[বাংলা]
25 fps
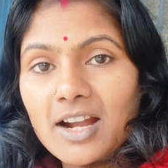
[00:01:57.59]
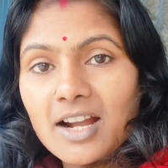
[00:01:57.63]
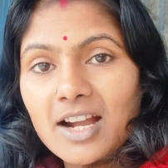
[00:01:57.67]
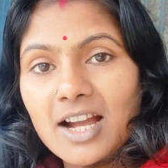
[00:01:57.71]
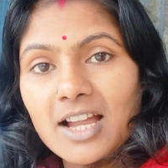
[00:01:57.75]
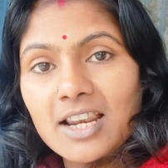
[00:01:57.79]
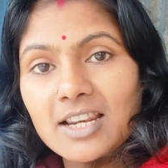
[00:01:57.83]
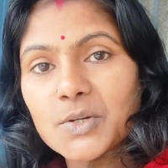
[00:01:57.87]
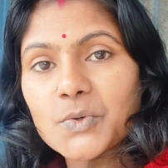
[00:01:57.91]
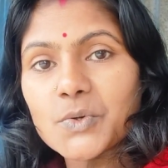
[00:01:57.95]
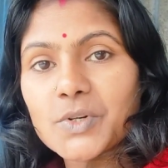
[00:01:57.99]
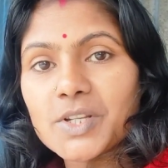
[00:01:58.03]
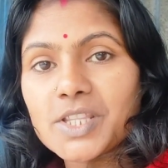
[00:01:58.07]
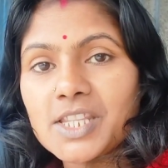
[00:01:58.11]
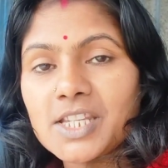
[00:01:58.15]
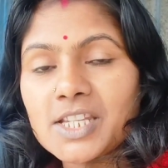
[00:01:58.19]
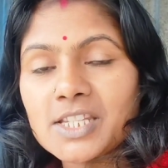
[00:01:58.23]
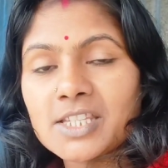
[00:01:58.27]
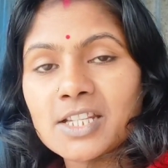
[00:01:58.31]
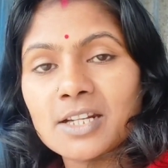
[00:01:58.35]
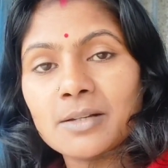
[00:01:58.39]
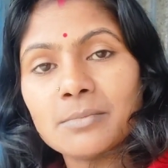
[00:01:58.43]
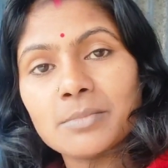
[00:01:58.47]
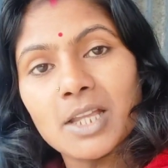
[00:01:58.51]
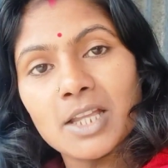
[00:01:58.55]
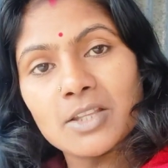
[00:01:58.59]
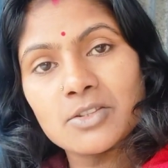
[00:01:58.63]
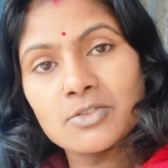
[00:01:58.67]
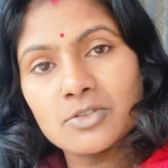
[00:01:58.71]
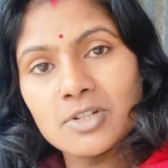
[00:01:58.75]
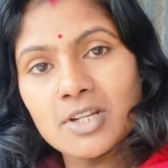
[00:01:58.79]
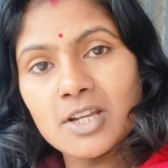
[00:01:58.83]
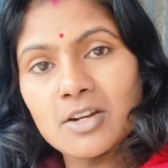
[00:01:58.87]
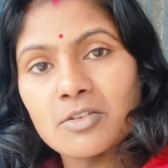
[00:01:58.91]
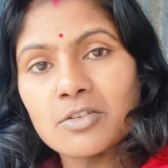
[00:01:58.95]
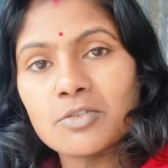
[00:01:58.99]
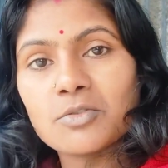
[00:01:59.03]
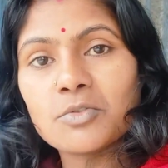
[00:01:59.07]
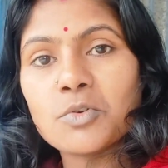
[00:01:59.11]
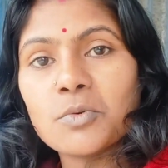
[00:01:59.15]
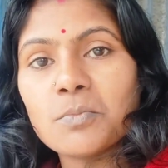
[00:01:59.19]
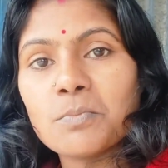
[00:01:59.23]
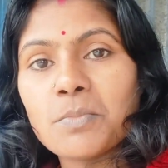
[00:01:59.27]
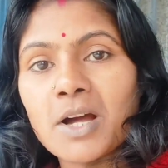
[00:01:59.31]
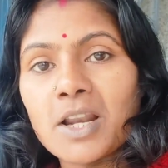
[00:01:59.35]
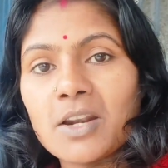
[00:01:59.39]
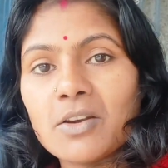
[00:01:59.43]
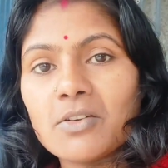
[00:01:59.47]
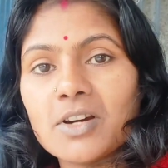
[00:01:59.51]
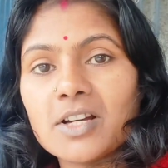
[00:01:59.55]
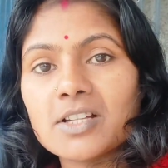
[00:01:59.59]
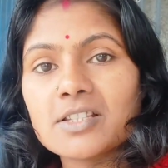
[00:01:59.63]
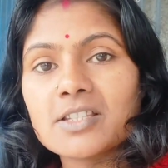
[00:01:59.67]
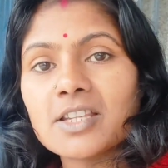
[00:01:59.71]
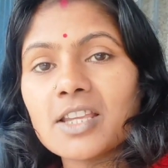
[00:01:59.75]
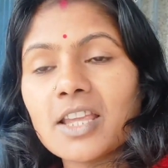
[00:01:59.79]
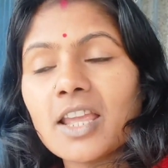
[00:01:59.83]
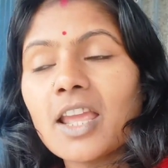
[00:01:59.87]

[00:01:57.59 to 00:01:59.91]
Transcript: কালকে গিয়েছিলাম তার জন্য এখন খুব ভালো আছে